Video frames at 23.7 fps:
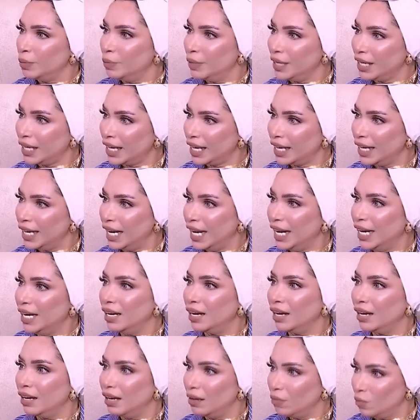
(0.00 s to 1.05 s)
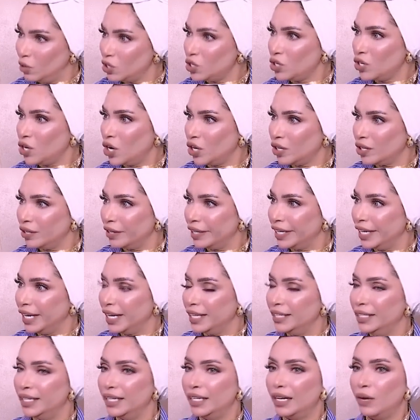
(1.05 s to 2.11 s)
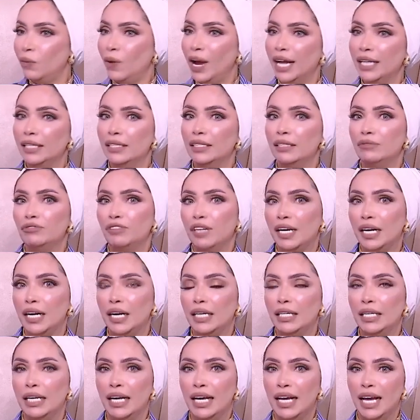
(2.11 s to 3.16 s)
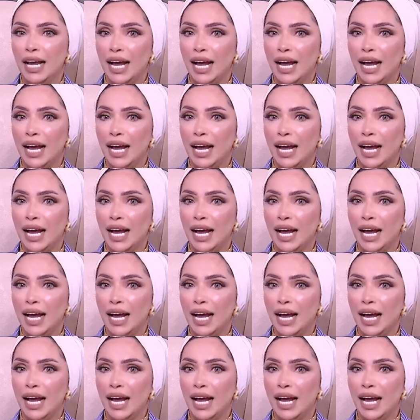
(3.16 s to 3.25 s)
من خلال آه، مظهرنا يعني لو حد فعلا